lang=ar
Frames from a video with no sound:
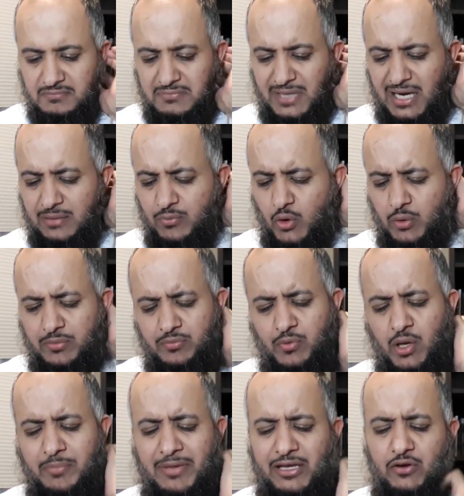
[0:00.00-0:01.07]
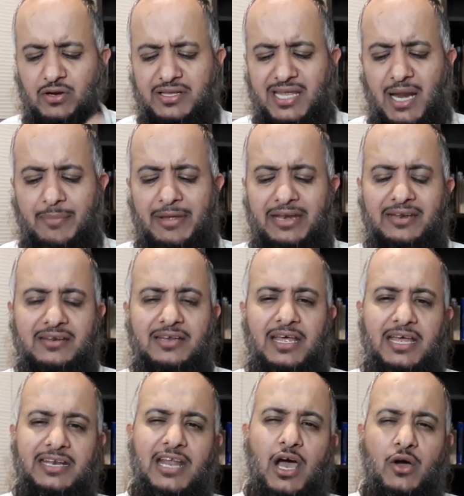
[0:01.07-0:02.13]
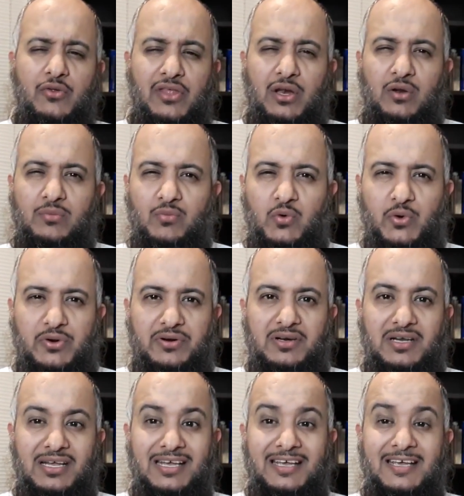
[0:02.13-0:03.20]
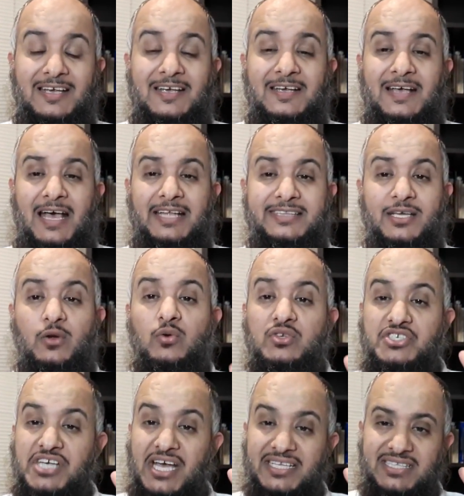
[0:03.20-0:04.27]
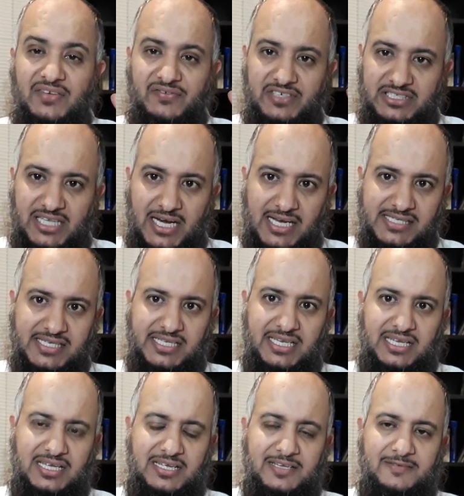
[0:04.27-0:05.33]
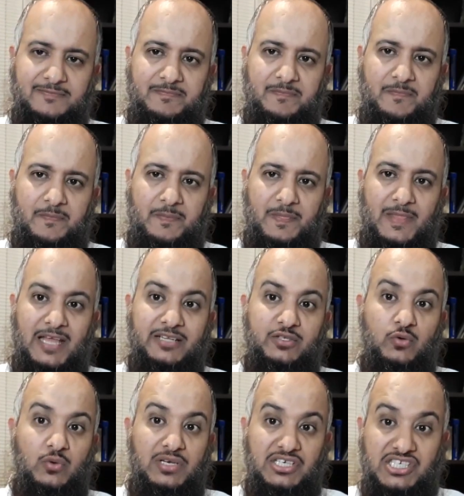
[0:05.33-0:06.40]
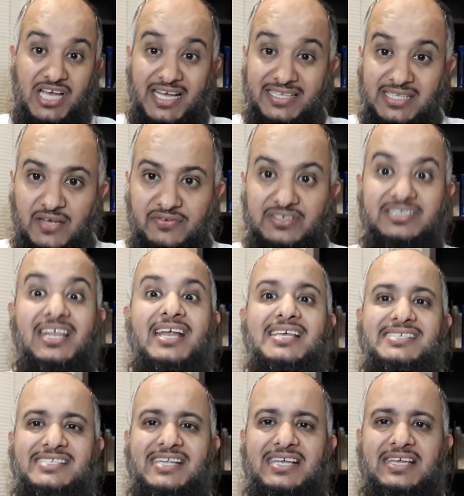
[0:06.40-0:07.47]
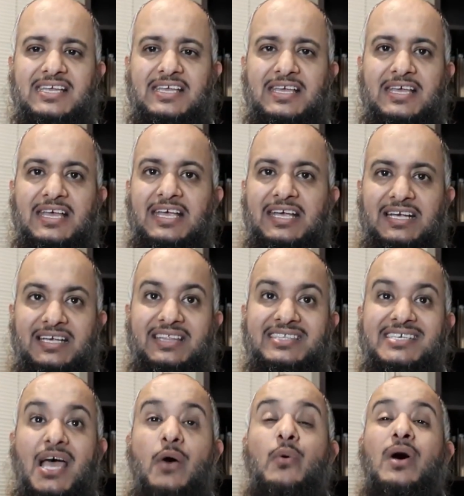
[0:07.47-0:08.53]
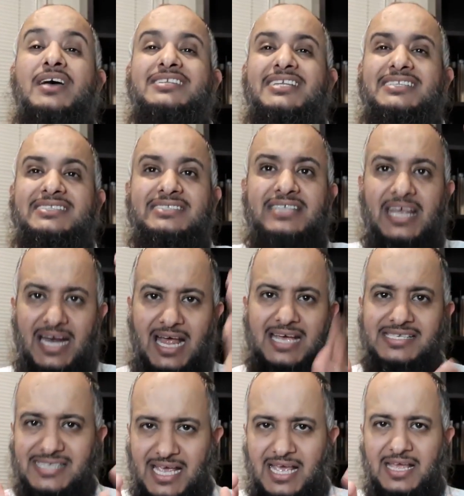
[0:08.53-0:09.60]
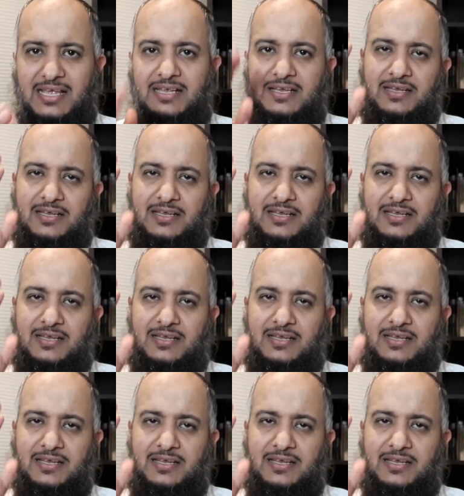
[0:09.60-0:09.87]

من الأمور المهمة أيها الكرام أن نأخذ الأمور أن تكون جادا في دراستك أن تكوني جادة في دراستك اذا جاء وقت الدراسة